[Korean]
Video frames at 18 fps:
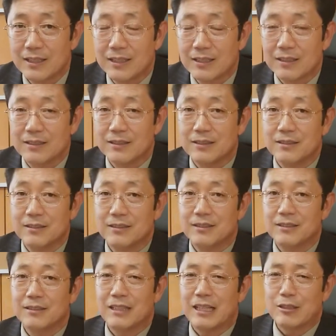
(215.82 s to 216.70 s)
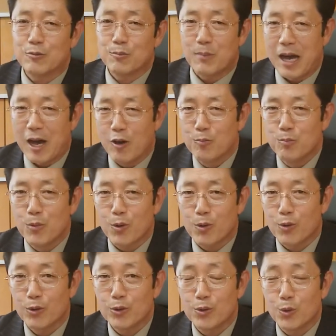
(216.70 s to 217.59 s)
그 아주 마음
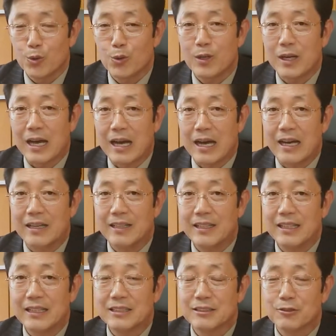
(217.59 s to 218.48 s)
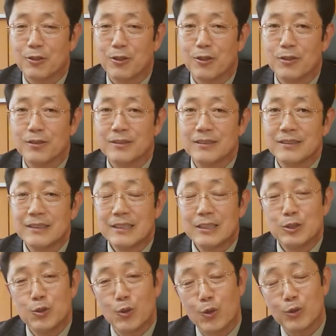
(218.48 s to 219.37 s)
먹고 욕을 안 해서
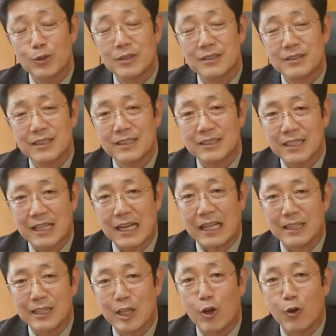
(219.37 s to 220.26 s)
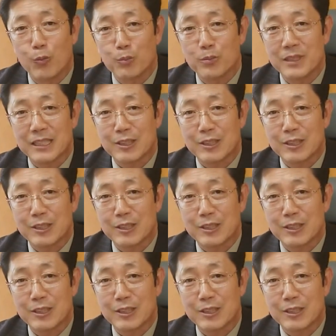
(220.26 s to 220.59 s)
욕은 이제 잘 안 나옵니다.